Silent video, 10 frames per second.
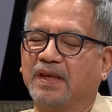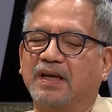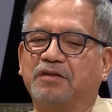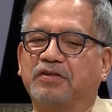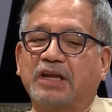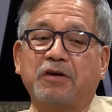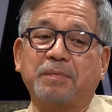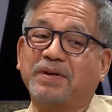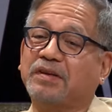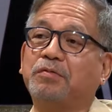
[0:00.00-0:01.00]
Entonces yo
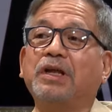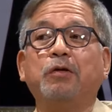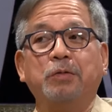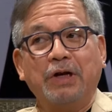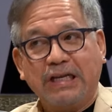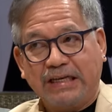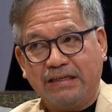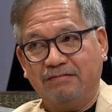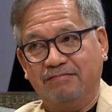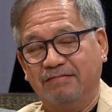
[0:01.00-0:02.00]
empecé estudiando
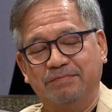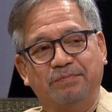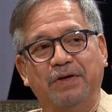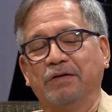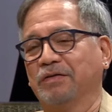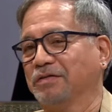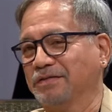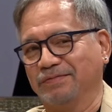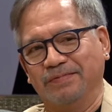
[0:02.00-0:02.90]
violín, pero